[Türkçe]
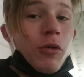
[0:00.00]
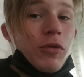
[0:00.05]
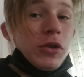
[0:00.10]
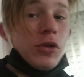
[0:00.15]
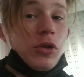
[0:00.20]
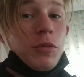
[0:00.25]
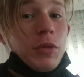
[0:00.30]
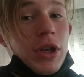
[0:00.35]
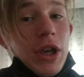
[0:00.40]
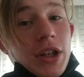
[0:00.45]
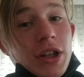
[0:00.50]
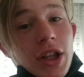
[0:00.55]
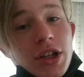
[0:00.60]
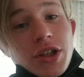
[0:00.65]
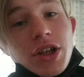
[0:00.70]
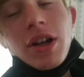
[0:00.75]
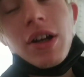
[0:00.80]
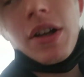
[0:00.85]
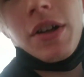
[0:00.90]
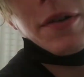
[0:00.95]
o videom
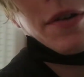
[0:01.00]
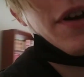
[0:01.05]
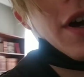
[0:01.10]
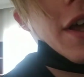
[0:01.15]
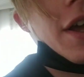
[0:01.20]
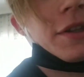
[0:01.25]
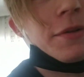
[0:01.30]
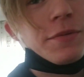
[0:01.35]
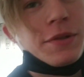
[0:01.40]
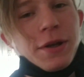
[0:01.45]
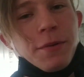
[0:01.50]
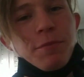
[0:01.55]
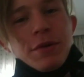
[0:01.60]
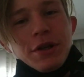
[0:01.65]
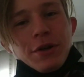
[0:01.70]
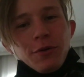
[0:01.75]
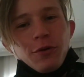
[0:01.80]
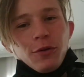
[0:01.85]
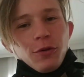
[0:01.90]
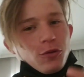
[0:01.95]
yayınlanacak. Hayatımızdan
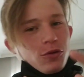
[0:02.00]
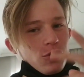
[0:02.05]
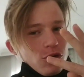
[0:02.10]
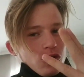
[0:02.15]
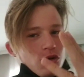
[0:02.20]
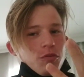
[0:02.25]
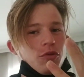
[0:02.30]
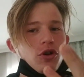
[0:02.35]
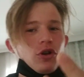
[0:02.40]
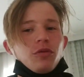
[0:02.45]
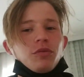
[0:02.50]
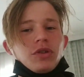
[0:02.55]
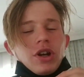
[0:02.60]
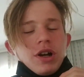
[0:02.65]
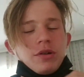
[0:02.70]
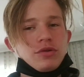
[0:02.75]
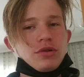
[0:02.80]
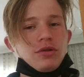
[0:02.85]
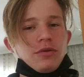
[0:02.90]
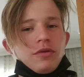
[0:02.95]
bir gün 3. bölüm
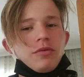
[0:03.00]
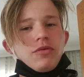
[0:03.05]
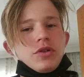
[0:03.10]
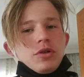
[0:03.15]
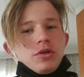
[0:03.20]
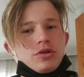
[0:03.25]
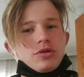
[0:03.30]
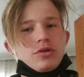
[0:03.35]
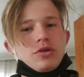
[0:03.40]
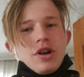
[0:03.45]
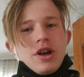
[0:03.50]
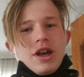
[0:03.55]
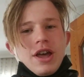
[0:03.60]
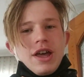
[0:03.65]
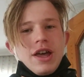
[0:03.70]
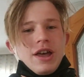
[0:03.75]
Trabzon videosu.